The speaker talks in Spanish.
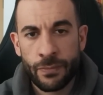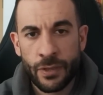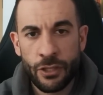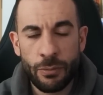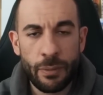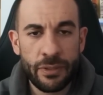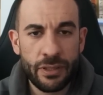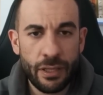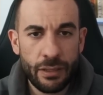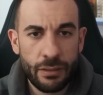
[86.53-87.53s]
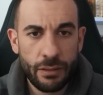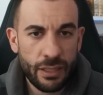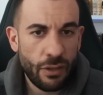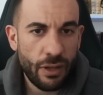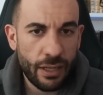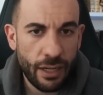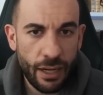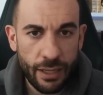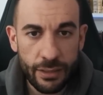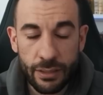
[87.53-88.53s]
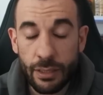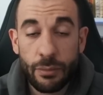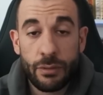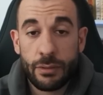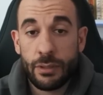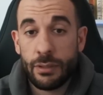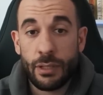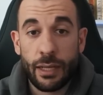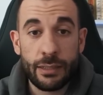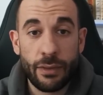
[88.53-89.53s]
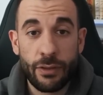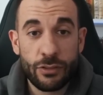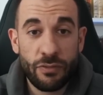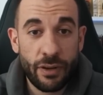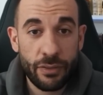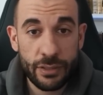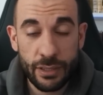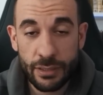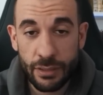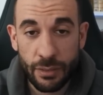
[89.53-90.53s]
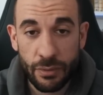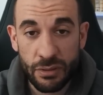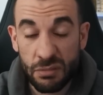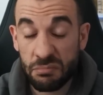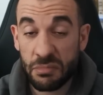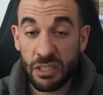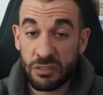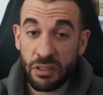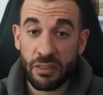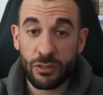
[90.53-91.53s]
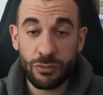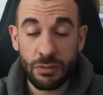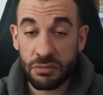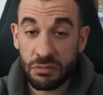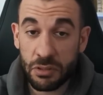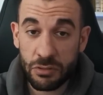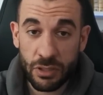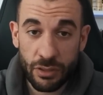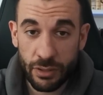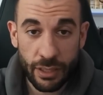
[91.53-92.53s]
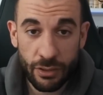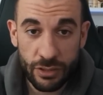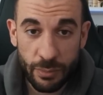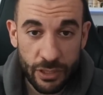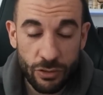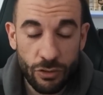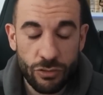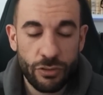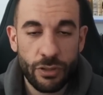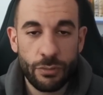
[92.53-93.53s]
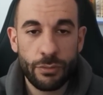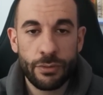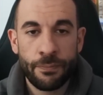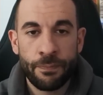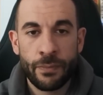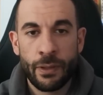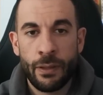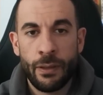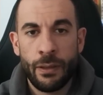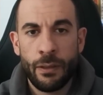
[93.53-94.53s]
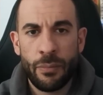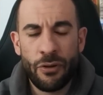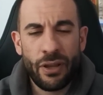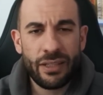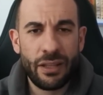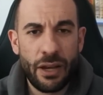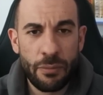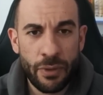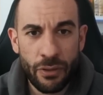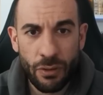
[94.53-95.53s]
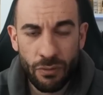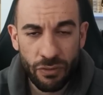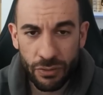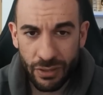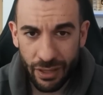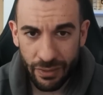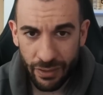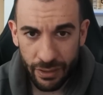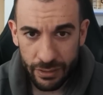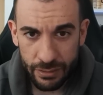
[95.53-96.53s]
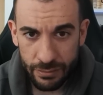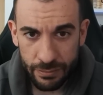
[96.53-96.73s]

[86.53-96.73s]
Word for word: Y obviamente he traído al canal a gente que, bueno, eh, la gente dice que son farcistas, aunque, bueno, menos quizás uno, considero que los demás no lo son ninguno. Pero no hay que tener miedo a confrontar ideas.